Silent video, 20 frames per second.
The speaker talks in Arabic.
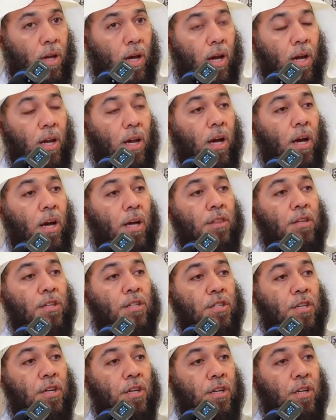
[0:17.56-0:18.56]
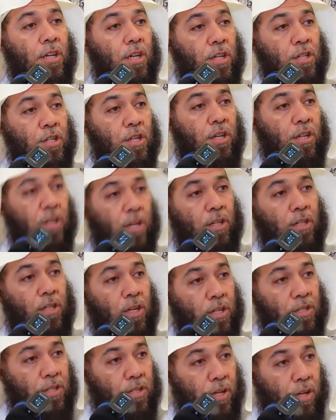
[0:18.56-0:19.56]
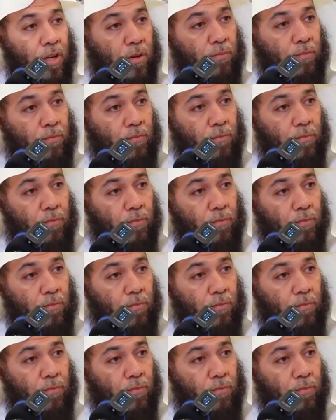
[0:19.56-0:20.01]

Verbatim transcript: على هذه الشريعة شريعة الإسلام